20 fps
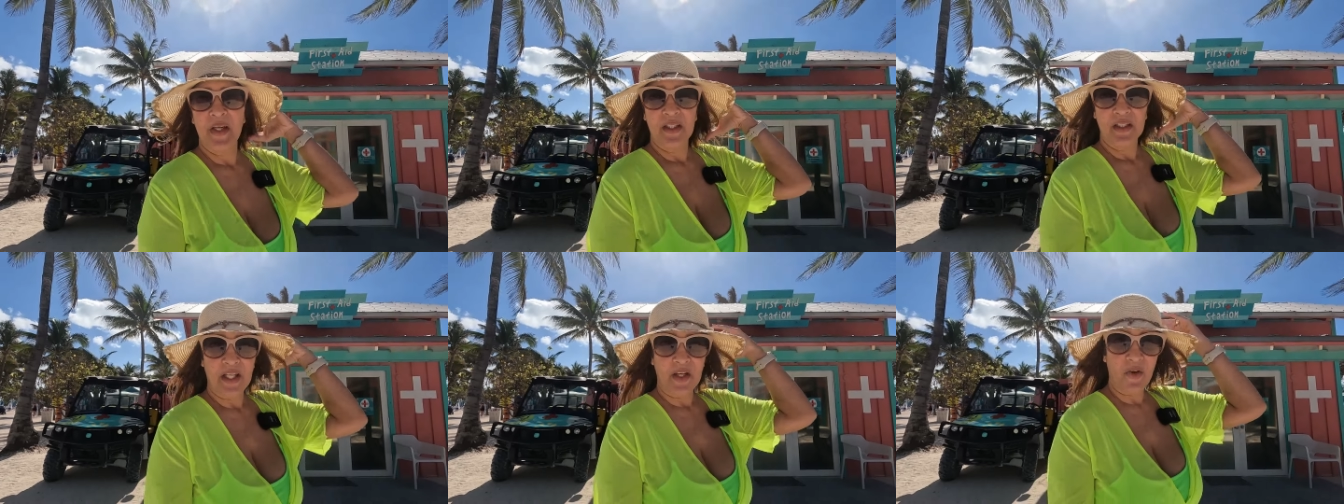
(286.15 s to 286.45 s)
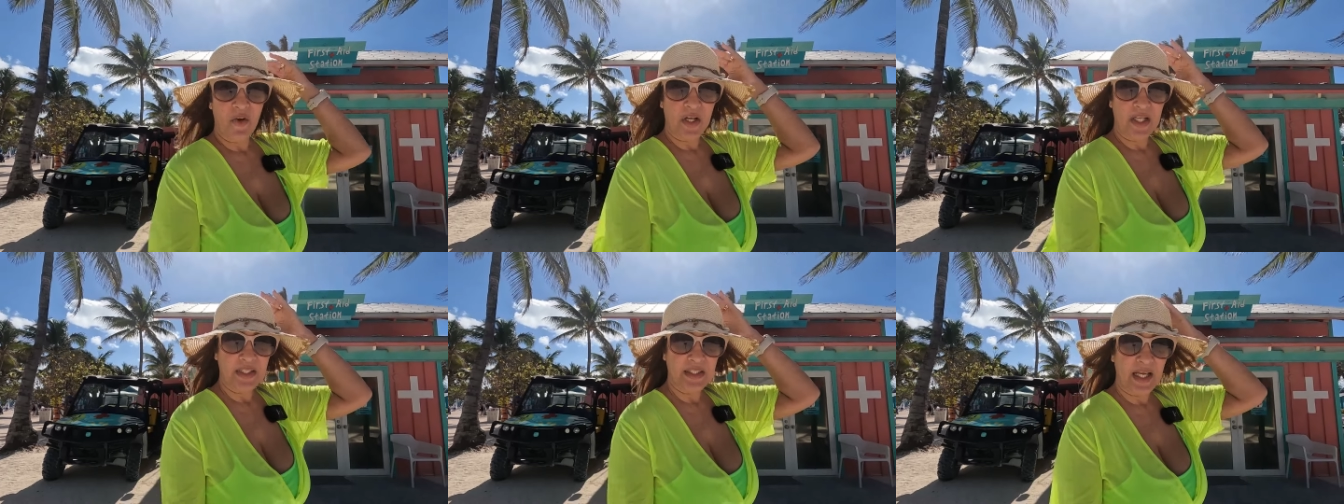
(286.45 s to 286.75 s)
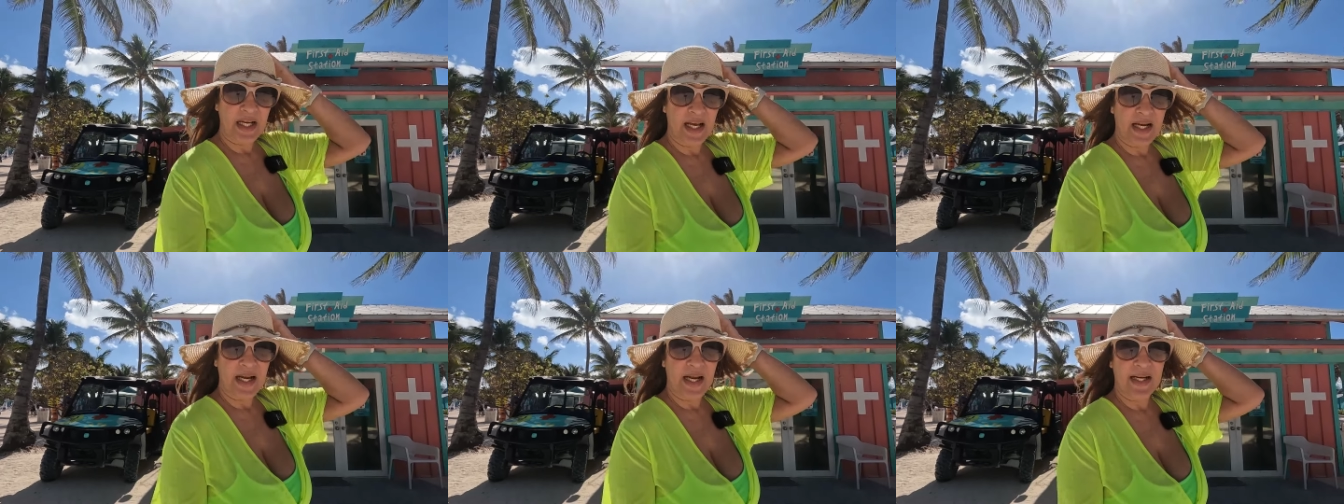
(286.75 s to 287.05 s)
Tengo que
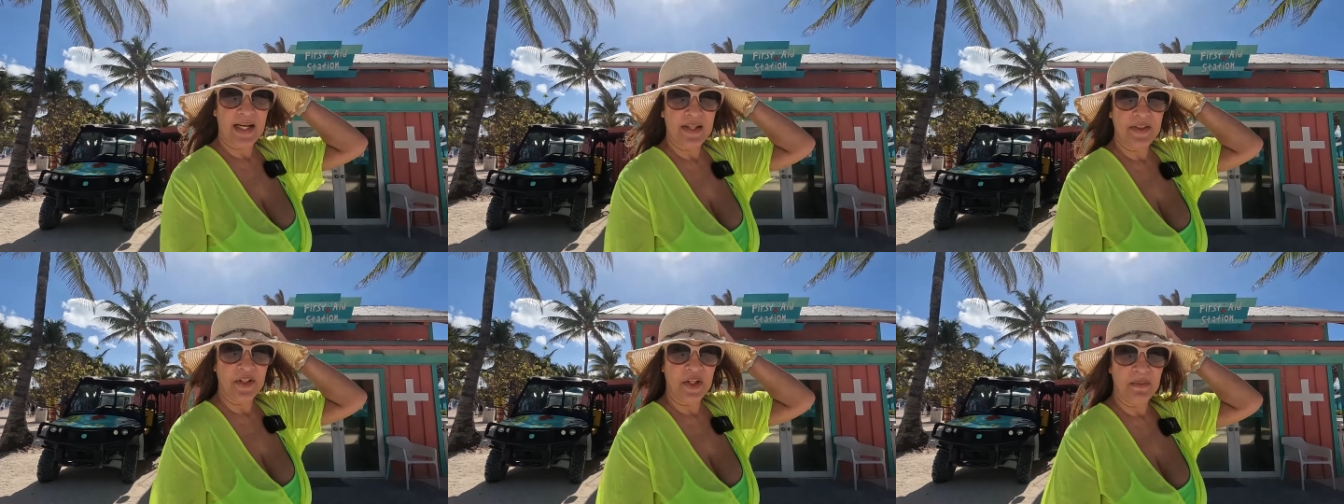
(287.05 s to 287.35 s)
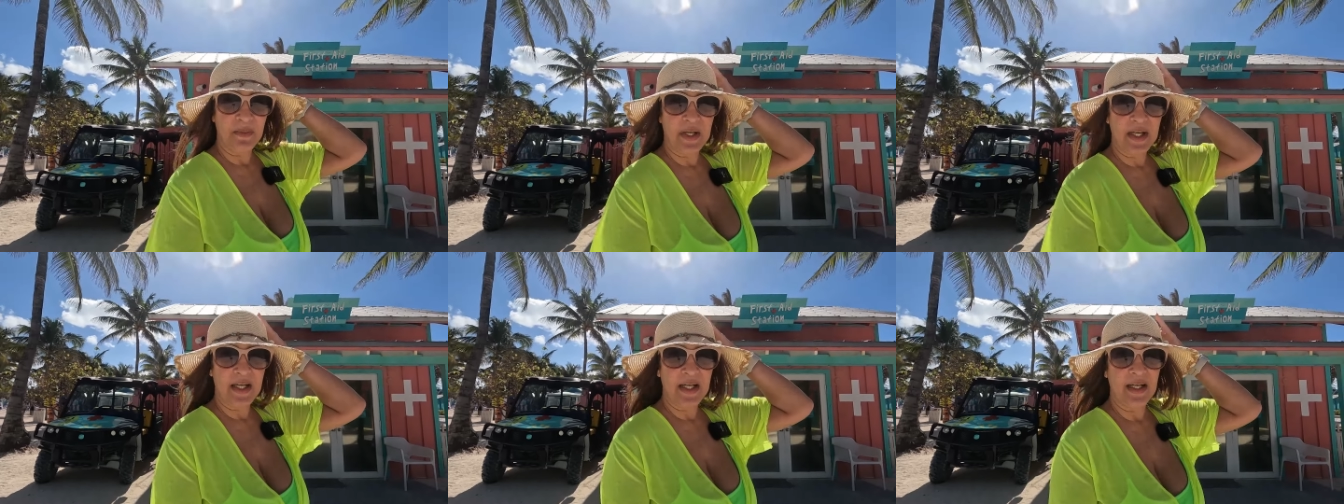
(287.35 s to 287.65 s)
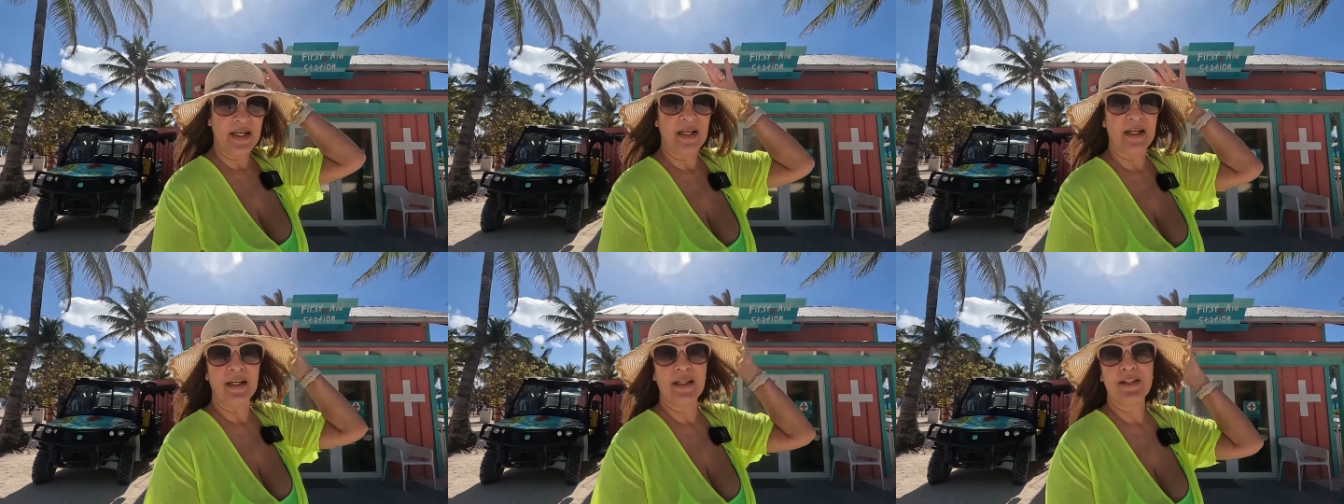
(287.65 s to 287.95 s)
estar agarrándome
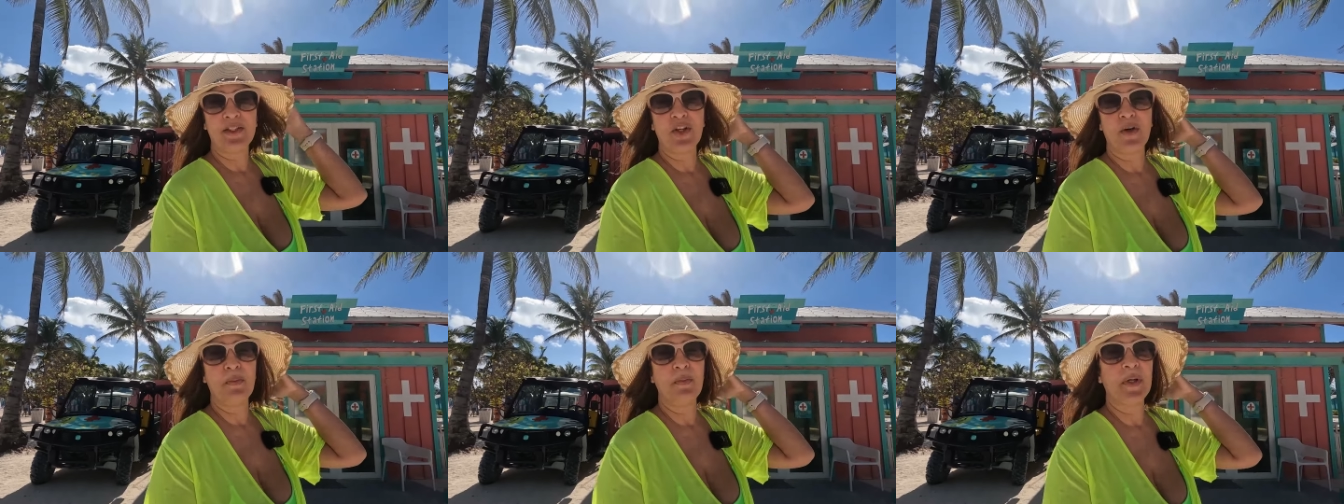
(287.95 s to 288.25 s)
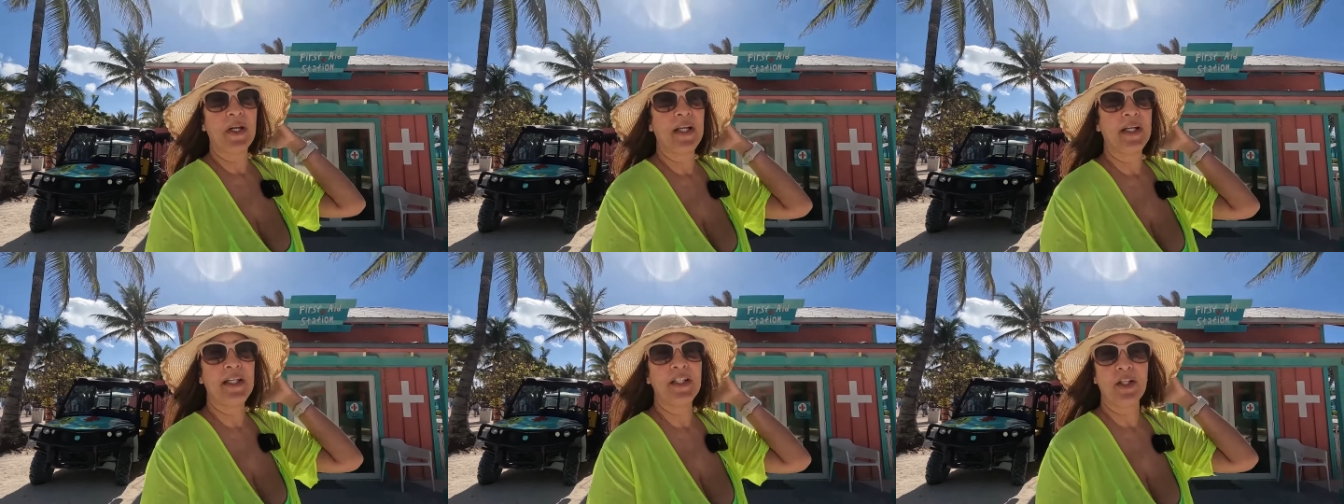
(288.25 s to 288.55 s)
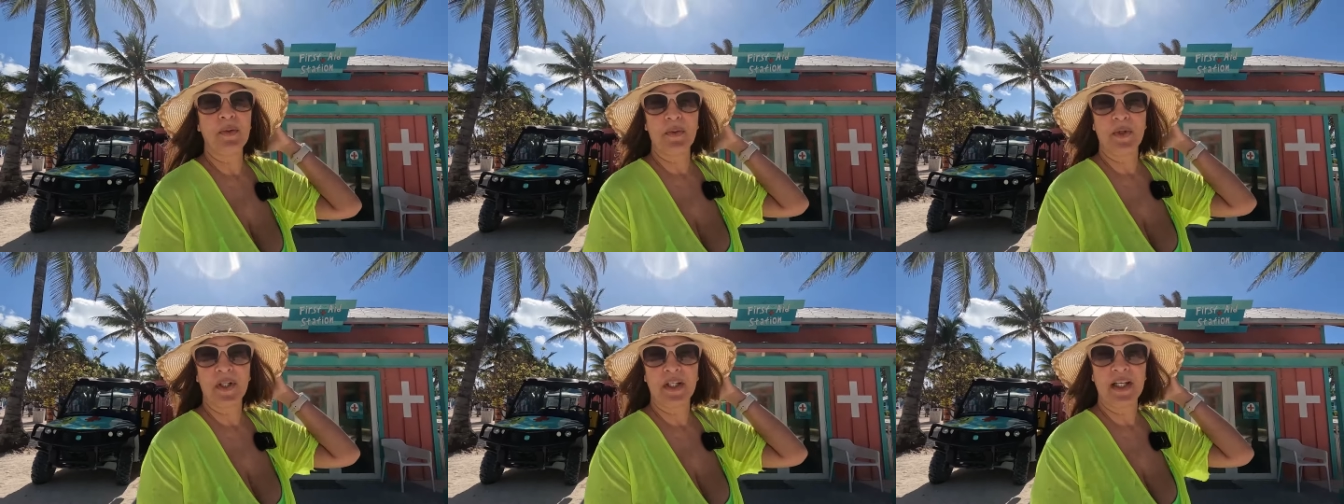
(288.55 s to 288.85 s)
el
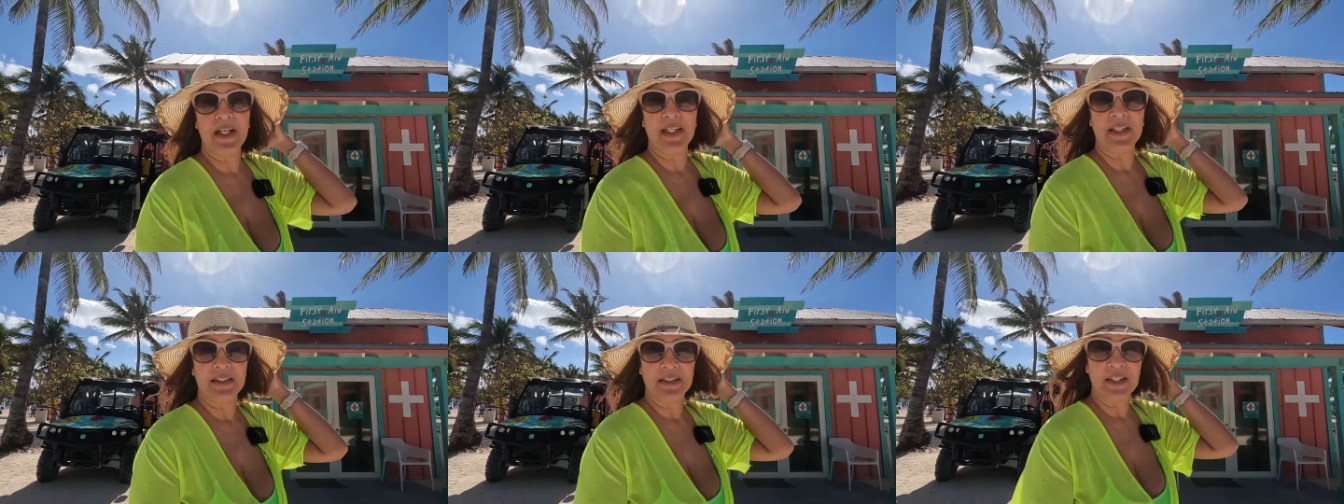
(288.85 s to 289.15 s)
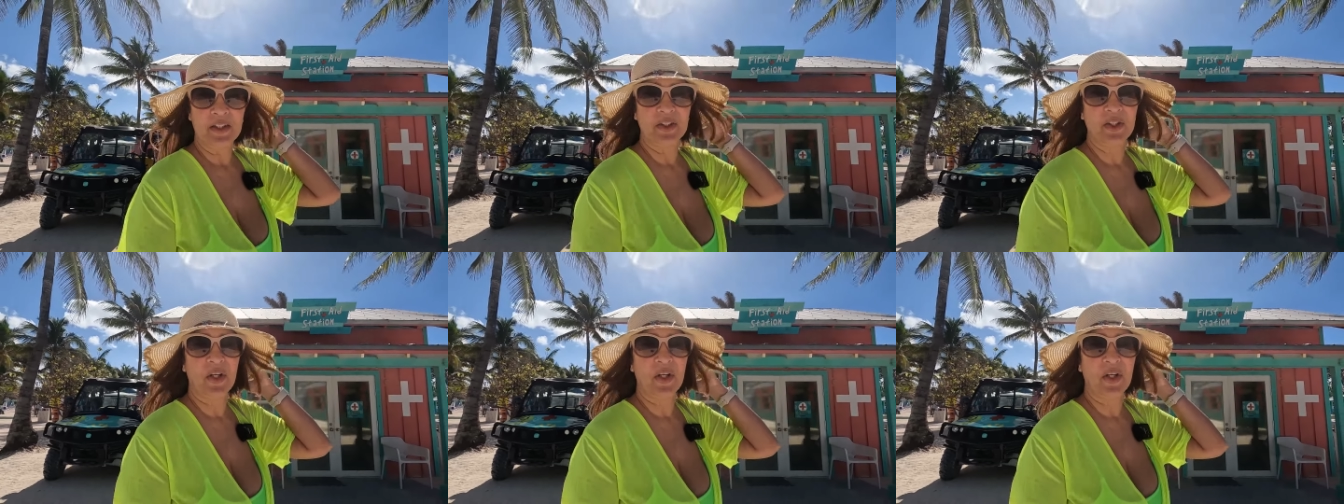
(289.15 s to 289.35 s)
sombrerito porque